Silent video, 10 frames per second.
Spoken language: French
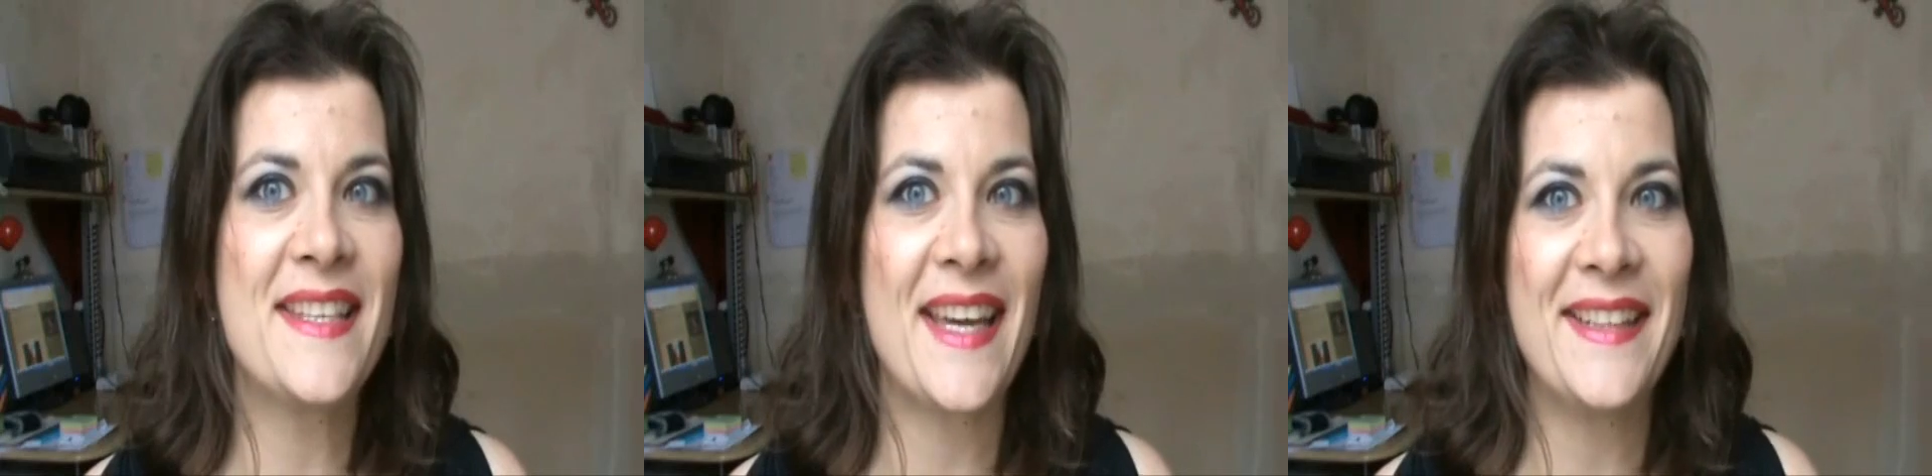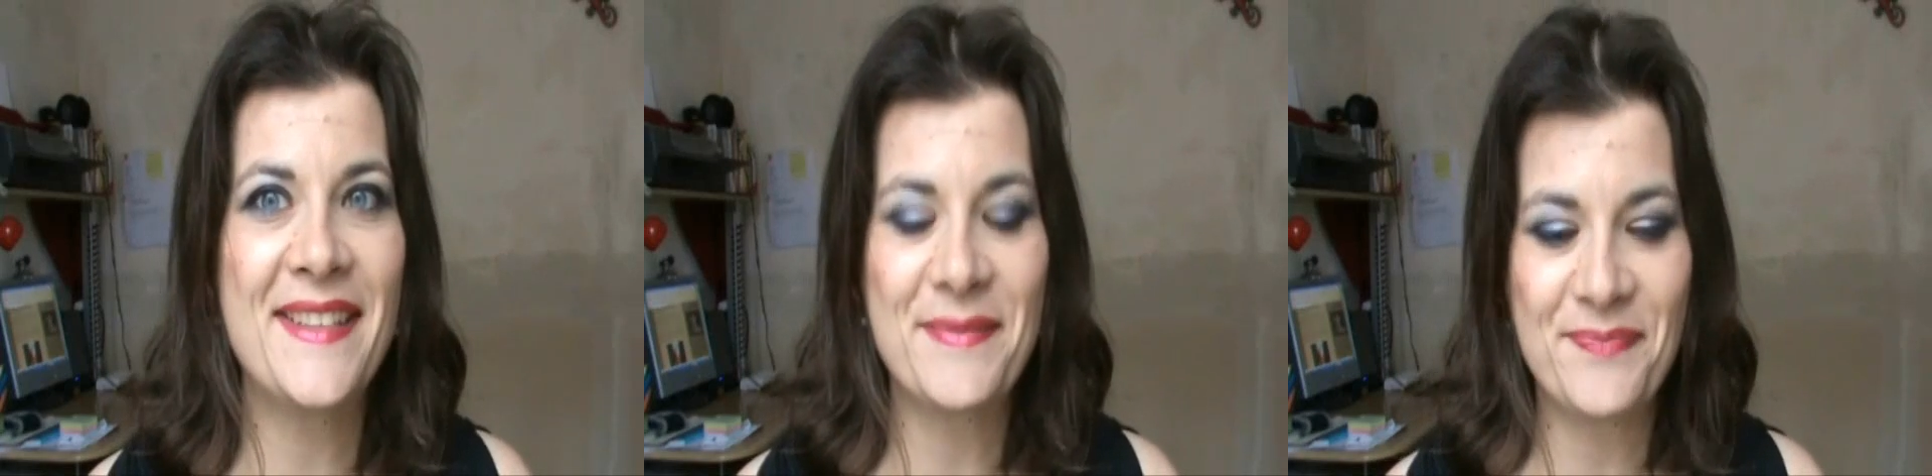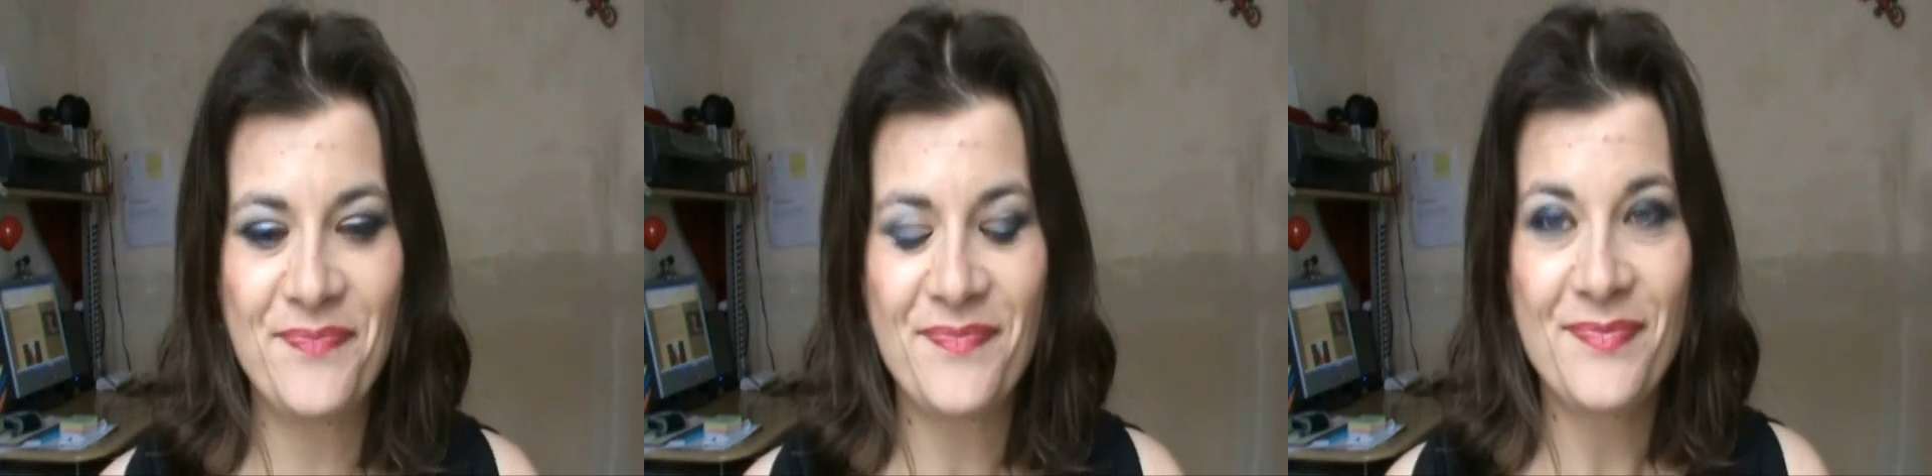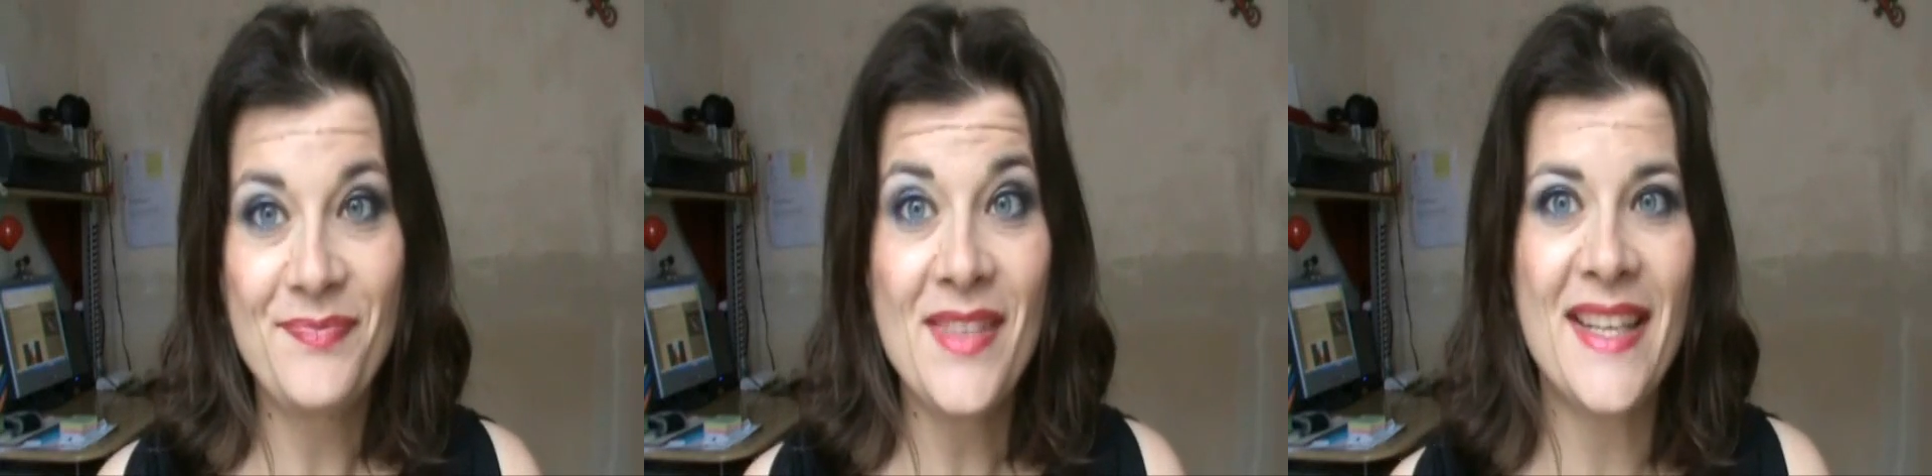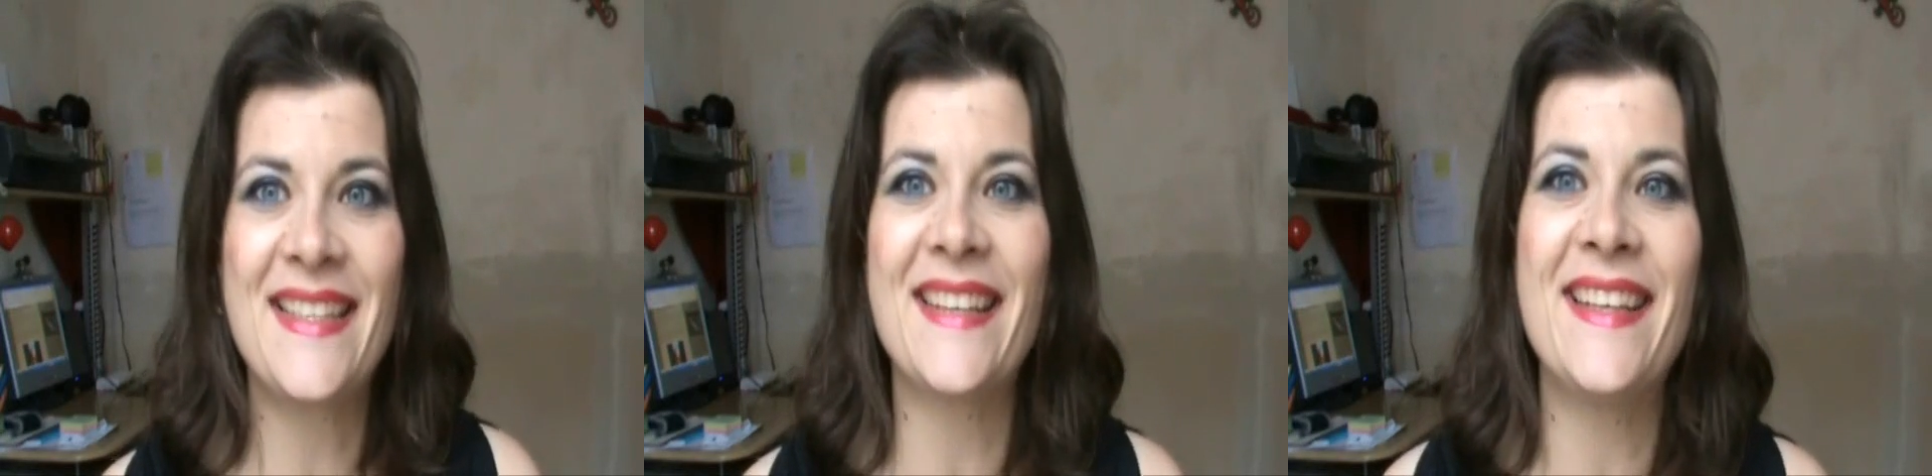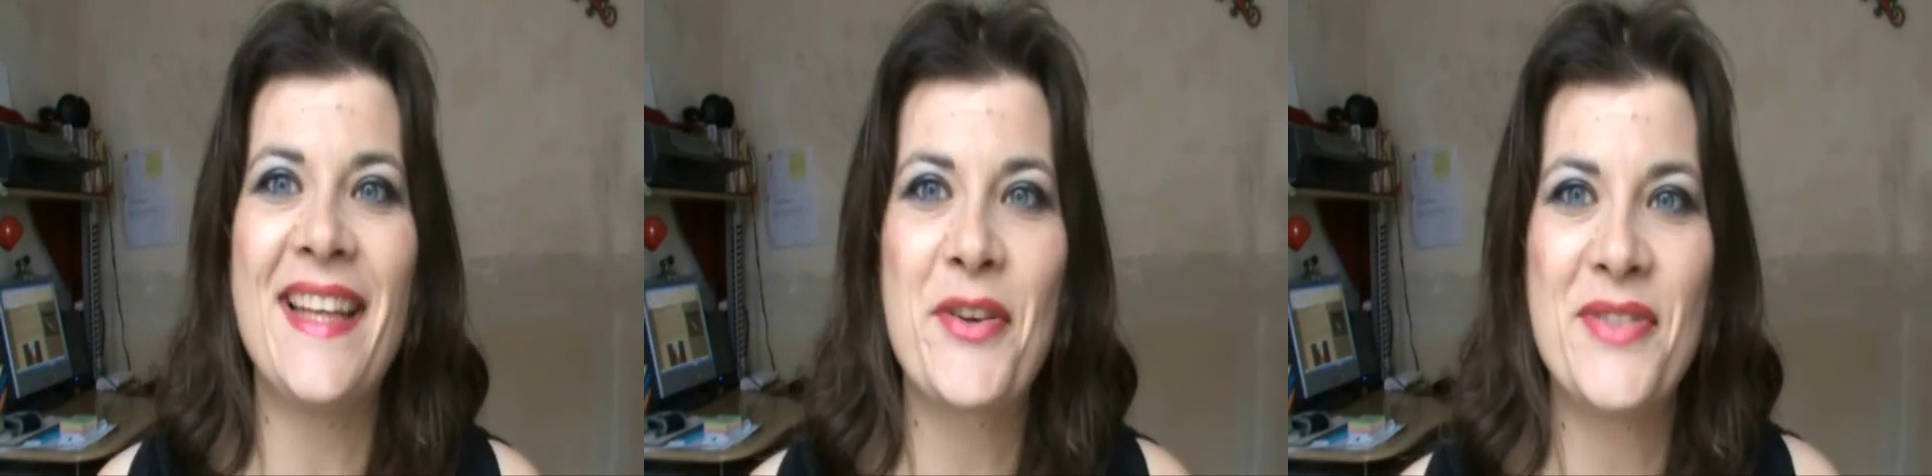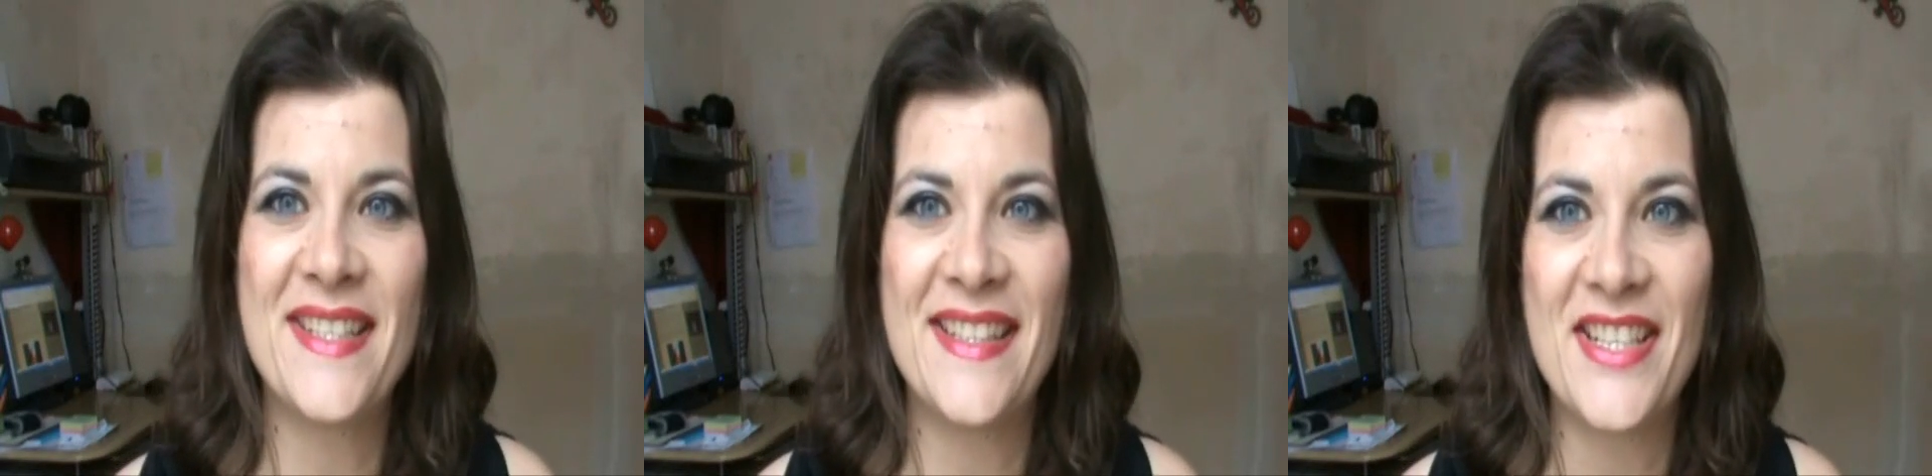discrète. Certaines la
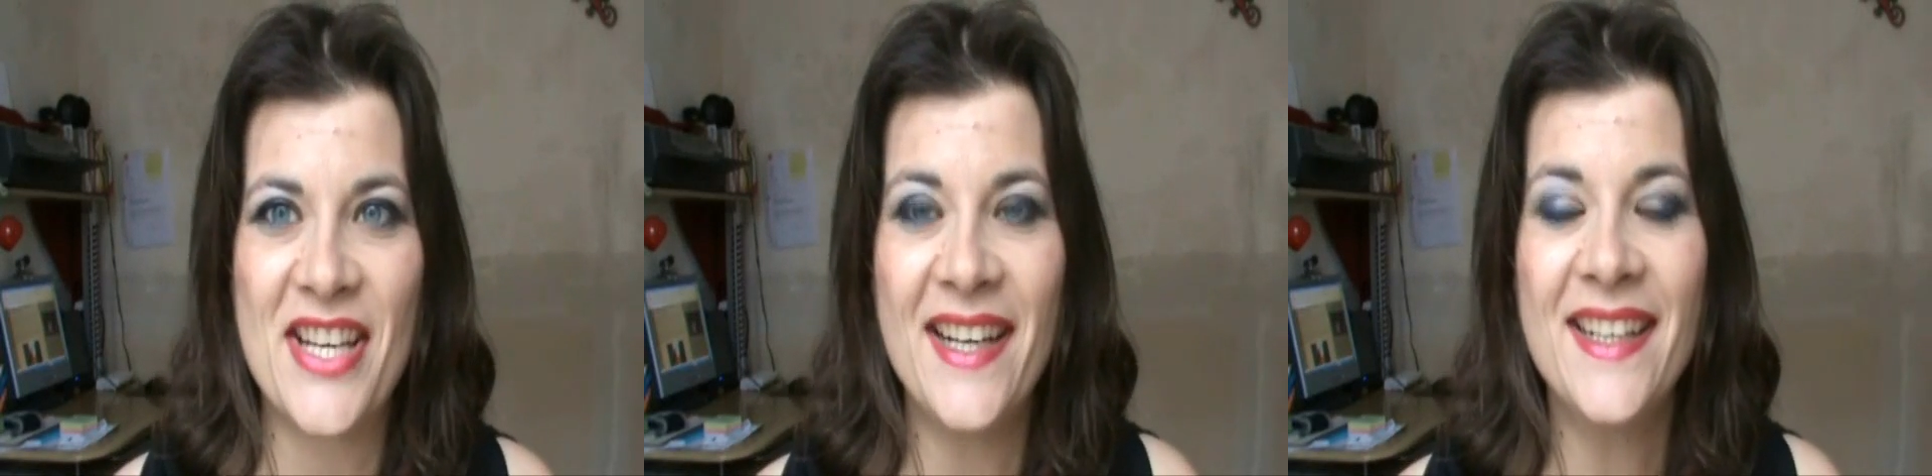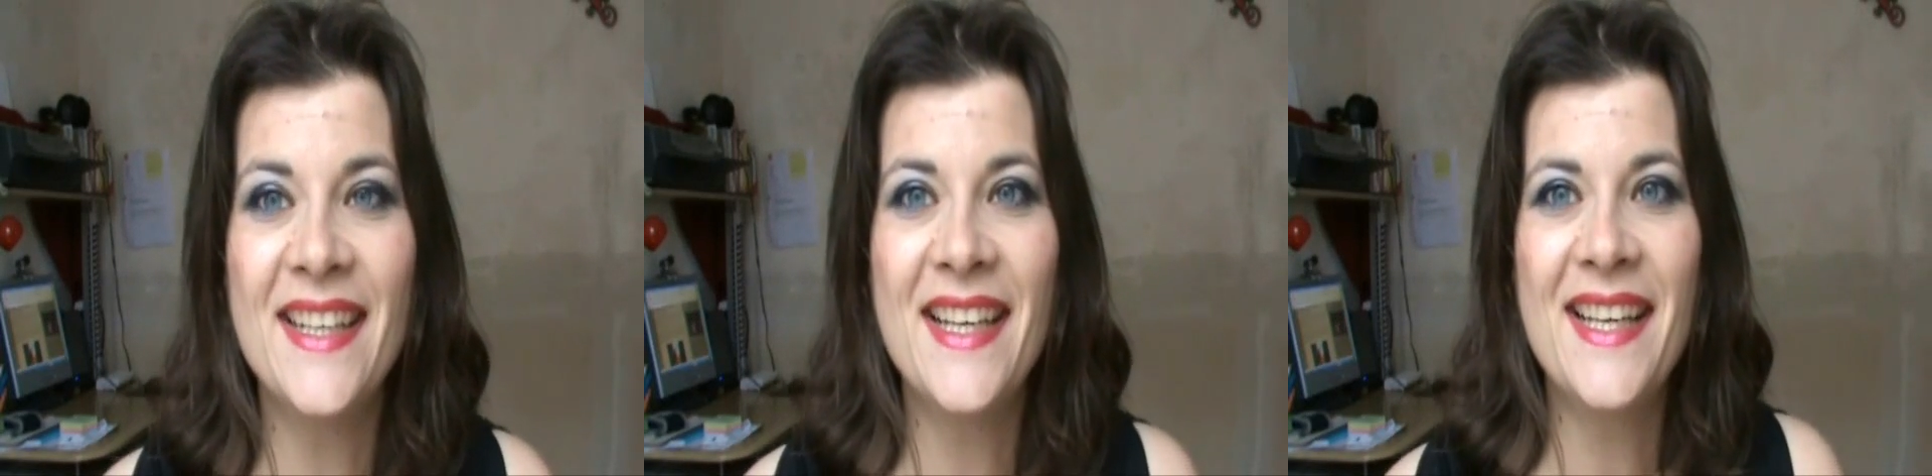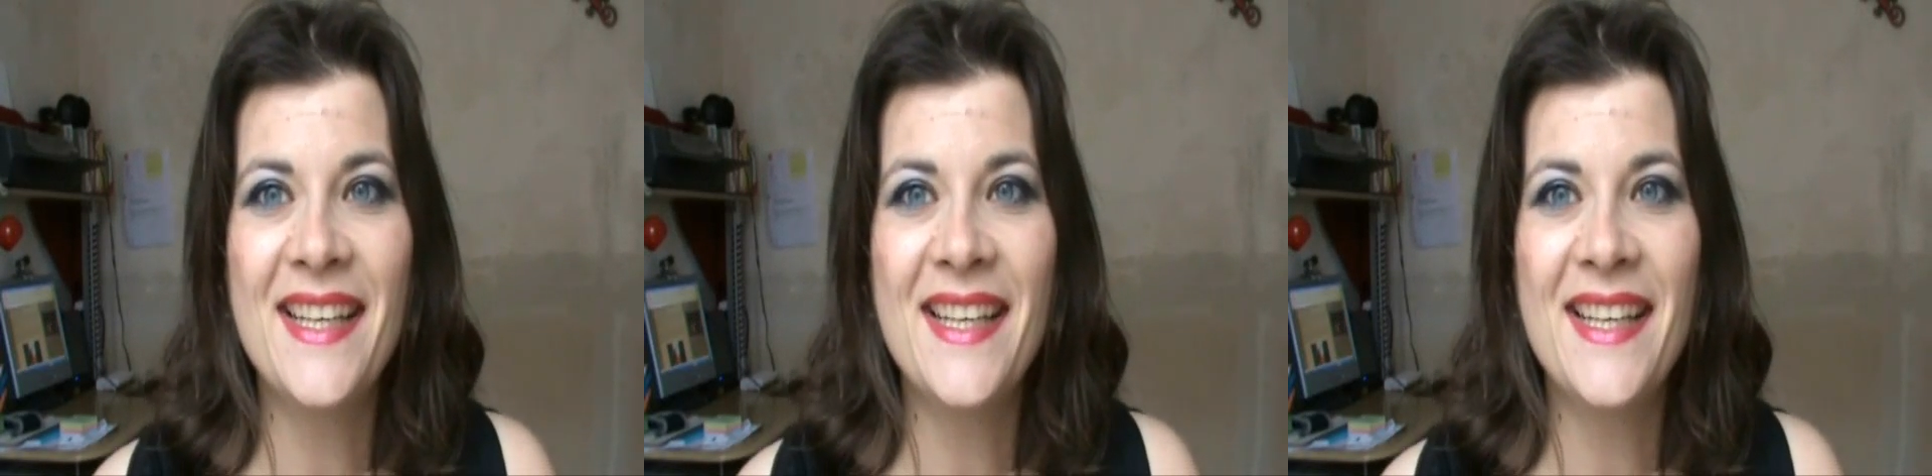connaissent déjà,